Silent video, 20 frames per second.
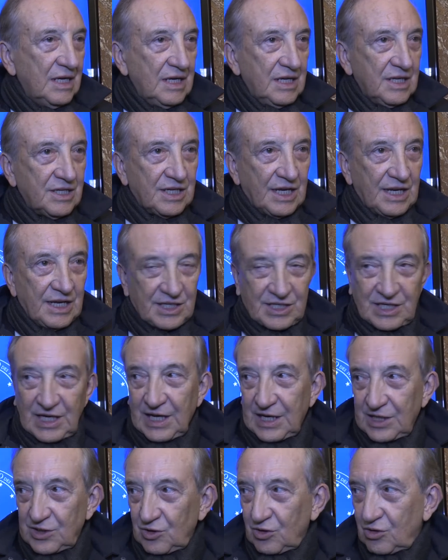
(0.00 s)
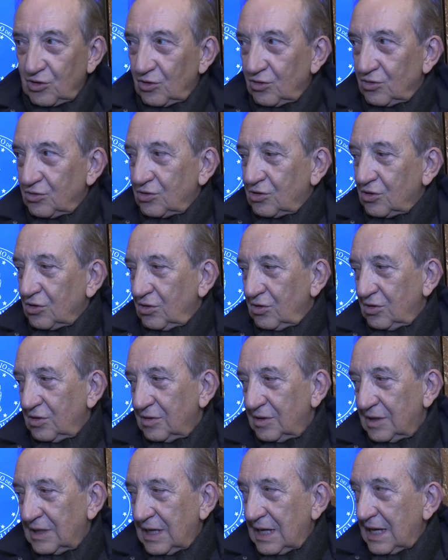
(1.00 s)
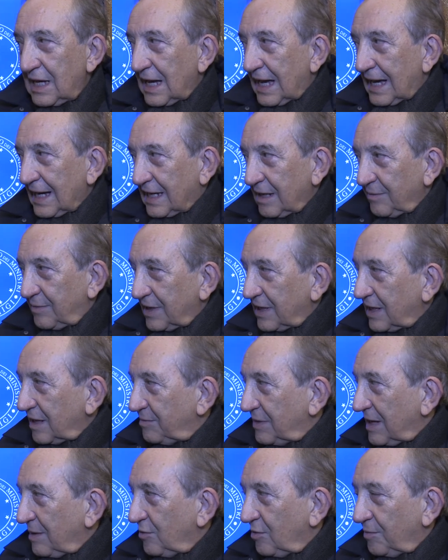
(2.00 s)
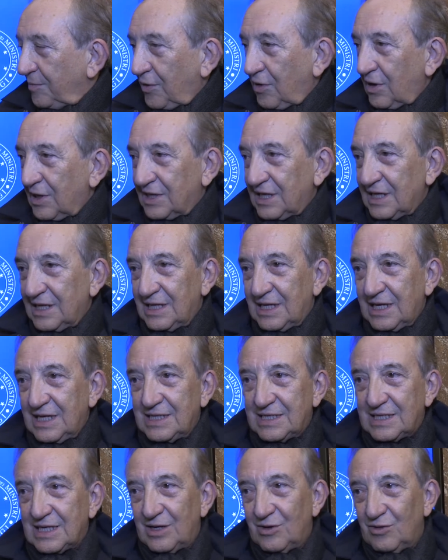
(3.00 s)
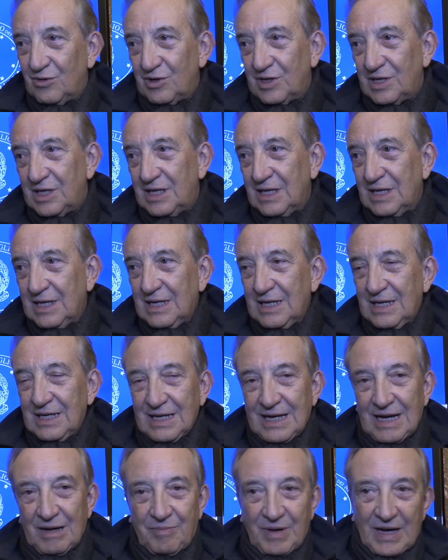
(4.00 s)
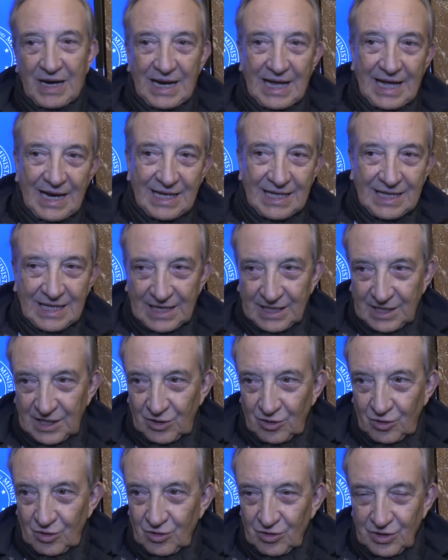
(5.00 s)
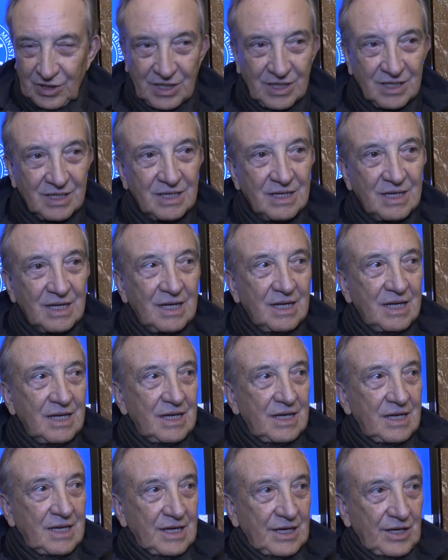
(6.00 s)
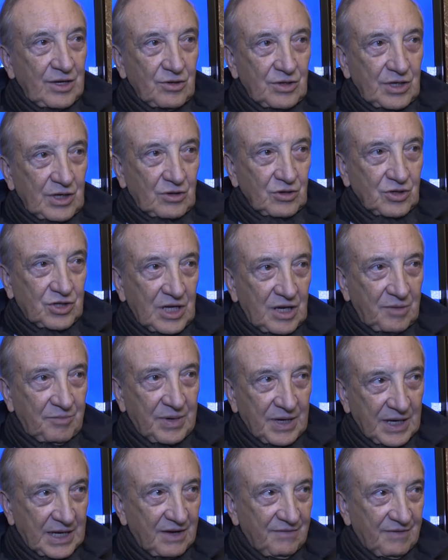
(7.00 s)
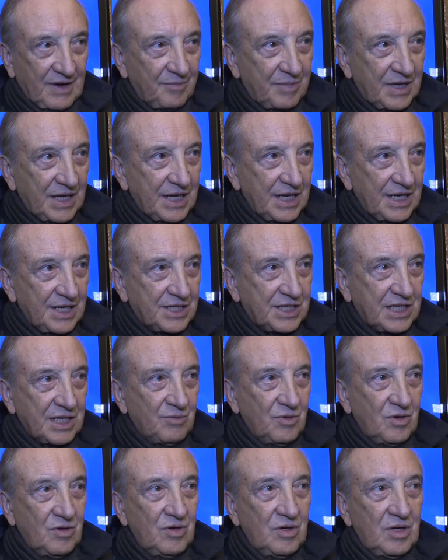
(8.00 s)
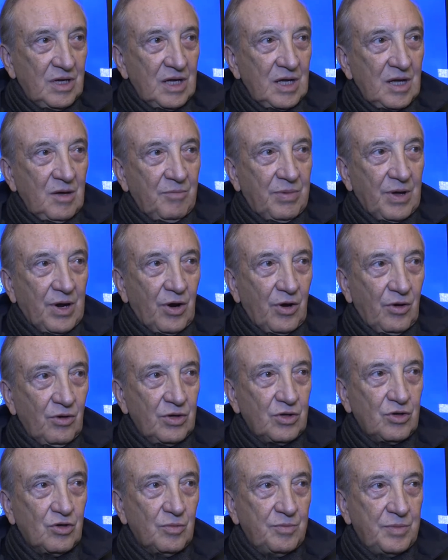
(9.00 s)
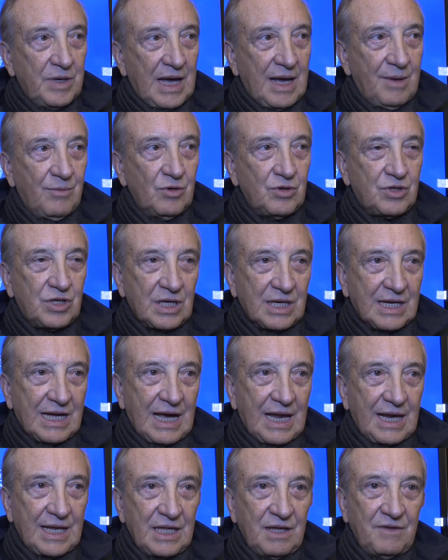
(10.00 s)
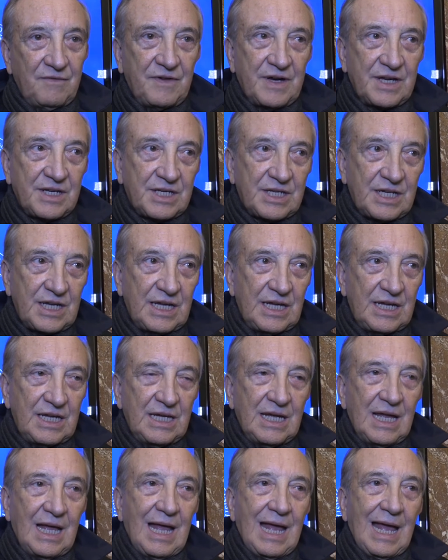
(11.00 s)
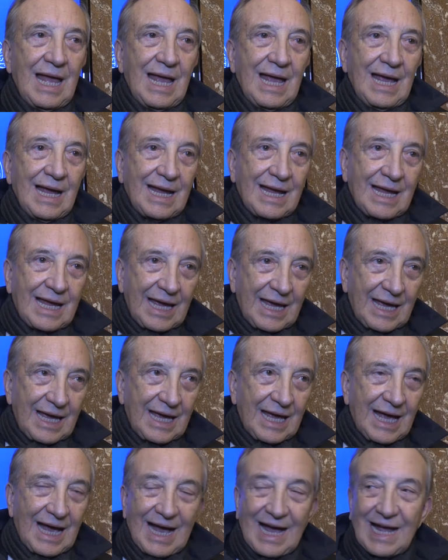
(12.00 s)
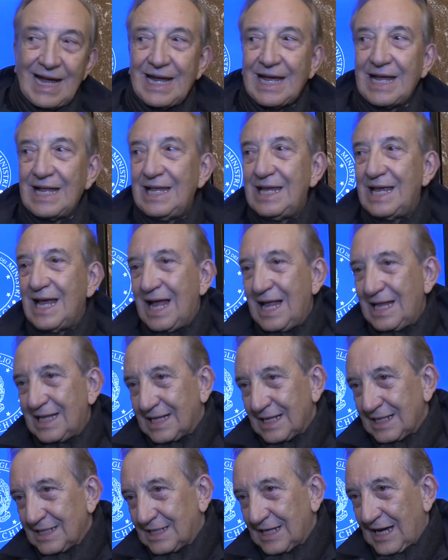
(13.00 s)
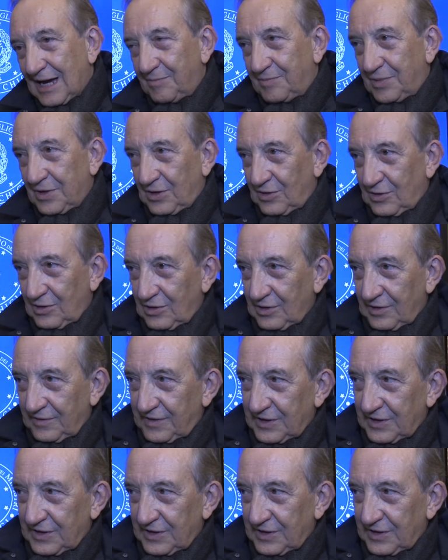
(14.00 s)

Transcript: se ne sia reso conto, anche perché abbiamo un po' la tendenza noi a parlare tra di noi. Io dico sempre che va benissimo, però noi dobbiamo cercare di far sì che anche gli altri sappiano quello che